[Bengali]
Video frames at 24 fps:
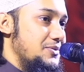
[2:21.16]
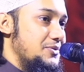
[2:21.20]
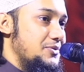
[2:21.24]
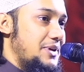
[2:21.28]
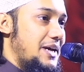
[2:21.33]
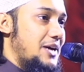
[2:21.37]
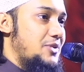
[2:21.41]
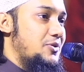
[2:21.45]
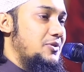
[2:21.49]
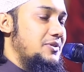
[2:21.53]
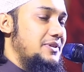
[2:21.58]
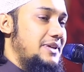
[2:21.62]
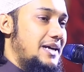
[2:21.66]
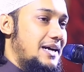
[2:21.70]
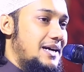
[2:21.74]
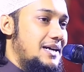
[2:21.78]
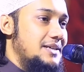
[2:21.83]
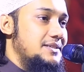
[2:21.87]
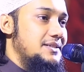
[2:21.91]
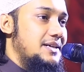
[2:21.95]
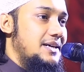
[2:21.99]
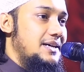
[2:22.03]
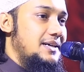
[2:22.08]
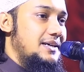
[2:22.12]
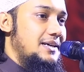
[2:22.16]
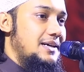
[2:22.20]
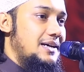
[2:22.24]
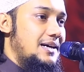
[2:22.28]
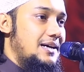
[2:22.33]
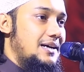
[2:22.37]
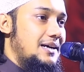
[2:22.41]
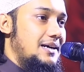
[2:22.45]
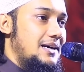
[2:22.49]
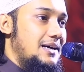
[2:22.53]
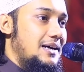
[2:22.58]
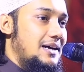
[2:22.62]
তো এখন দেখা যায়
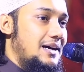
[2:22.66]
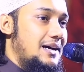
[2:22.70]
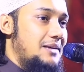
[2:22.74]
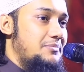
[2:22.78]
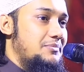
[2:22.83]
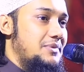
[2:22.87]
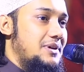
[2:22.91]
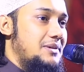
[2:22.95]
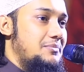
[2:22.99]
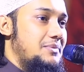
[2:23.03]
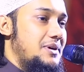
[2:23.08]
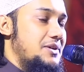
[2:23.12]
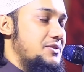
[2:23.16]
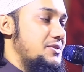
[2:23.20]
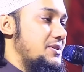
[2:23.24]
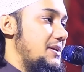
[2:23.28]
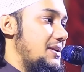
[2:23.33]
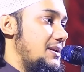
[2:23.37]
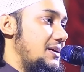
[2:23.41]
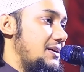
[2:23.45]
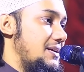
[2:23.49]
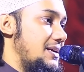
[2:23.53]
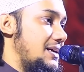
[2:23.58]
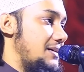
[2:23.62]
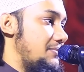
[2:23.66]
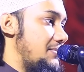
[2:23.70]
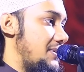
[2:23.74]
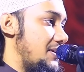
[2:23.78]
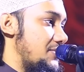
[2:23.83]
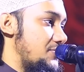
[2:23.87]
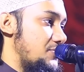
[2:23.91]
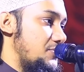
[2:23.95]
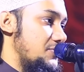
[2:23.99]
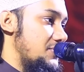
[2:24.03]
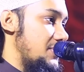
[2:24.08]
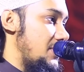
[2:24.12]
আমরা মাসাল্লাহ
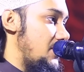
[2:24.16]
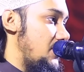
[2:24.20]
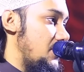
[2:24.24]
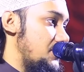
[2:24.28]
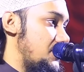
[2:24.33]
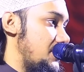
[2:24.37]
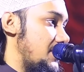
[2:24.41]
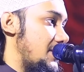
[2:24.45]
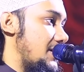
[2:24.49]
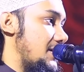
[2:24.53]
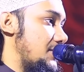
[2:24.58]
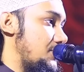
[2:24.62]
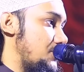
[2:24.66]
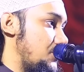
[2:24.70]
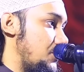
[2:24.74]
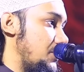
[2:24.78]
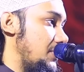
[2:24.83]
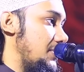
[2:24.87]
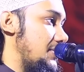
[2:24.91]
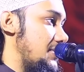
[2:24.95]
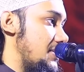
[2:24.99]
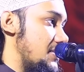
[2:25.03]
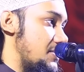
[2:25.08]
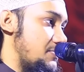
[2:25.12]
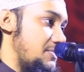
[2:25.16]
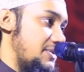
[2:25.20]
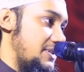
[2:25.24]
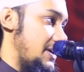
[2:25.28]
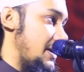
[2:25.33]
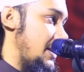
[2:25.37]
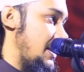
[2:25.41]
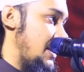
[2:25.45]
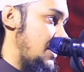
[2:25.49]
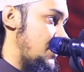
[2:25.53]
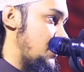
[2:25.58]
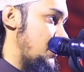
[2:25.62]
নামাজ রোজা হজ করি তাজমি
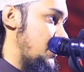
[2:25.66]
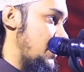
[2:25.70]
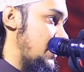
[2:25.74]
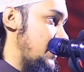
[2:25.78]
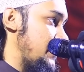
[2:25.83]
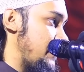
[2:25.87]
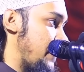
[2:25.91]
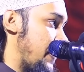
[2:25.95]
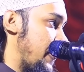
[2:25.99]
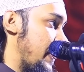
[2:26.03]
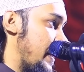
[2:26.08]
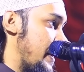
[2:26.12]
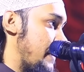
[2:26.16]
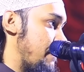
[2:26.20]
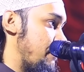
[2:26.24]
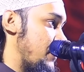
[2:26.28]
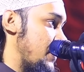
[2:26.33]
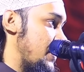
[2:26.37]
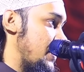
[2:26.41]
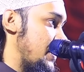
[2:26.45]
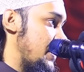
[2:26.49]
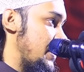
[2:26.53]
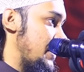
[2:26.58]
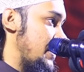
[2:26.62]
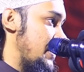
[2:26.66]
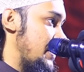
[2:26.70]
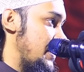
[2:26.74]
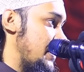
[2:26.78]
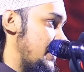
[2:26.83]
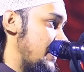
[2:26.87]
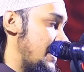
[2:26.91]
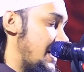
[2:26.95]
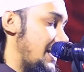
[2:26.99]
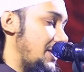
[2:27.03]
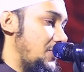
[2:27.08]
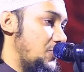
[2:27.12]
তাহালিল করি
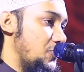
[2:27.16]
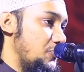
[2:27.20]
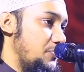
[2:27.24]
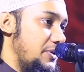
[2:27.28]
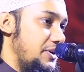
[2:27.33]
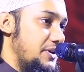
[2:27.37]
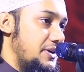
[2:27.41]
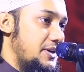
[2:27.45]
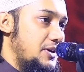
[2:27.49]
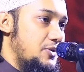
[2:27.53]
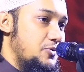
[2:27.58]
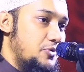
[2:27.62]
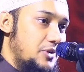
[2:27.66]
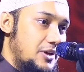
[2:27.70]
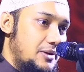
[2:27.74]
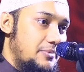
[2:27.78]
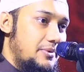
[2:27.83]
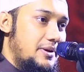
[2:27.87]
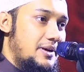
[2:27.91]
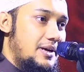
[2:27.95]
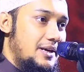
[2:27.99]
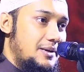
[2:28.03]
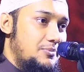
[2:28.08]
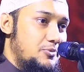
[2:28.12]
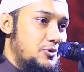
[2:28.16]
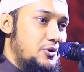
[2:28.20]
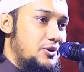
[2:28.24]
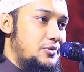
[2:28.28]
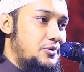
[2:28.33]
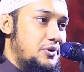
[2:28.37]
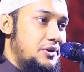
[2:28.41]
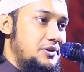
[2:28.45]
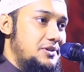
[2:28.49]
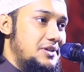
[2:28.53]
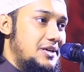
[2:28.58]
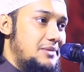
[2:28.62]
দাড়ি টুপি রেখে ঘুরে বেড়াই মনে
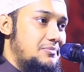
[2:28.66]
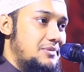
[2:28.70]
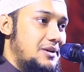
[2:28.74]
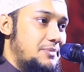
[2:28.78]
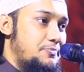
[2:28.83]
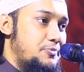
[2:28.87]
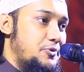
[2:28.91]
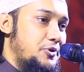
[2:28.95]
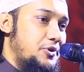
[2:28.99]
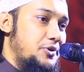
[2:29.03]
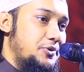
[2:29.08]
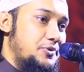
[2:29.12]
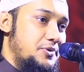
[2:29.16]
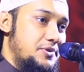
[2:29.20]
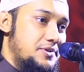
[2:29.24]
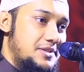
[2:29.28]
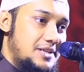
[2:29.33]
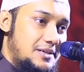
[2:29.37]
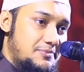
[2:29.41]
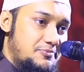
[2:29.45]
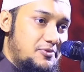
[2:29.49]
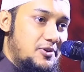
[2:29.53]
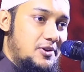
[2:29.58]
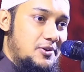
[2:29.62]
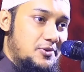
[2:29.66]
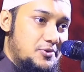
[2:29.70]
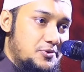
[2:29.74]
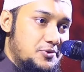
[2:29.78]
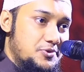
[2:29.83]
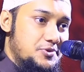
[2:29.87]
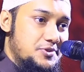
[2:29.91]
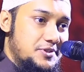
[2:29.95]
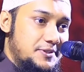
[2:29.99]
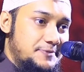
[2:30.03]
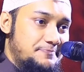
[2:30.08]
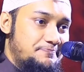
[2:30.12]
করি যে আমরা প্রকৃত ইসলাম ফলো
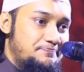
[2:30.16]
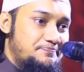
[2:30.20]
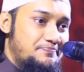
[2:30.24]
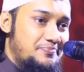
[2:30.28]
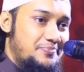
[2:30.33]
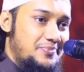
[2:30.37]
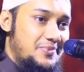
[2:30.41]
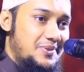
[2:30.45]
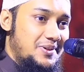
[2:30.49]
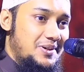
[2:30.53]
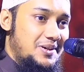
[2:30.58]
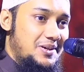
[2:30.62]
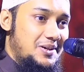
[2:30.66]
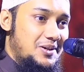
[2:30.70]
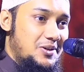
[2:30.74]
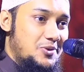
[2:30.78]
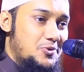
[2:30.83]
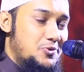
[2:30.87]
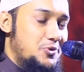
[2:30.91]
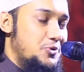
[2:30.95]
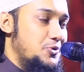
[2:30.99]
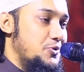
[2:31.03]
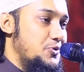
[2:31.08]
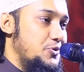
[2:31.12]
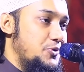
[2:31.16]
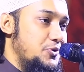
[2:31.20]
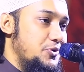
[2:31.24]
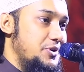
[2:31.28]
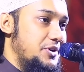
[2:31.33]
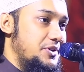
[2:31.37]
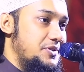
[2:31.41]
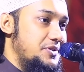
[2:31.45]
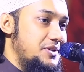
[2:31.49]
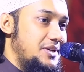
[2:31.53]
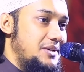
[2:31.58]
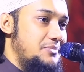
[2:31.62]
করছি কোনো কোনো
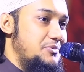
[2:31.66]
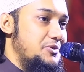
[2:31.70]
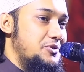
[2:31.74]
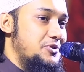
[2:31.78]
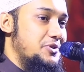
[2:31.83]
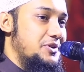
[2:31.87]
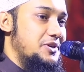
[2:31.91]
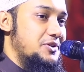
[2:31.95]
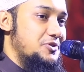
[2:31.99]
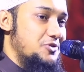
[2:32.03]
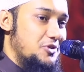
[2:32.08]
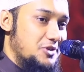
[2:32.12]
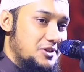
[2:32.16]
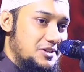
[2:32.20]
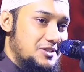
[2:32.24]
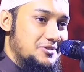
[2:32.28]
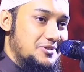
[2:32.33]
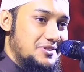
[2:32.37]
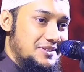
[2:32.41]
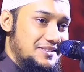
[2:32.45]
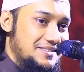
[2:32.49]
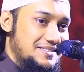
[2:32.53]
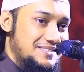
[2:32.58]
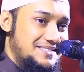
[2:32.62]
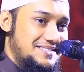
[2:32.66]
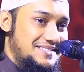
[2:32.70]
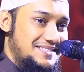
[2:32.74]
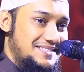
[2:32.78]
ক্ষেত্রে এই বিষয়টা সঠিক নয়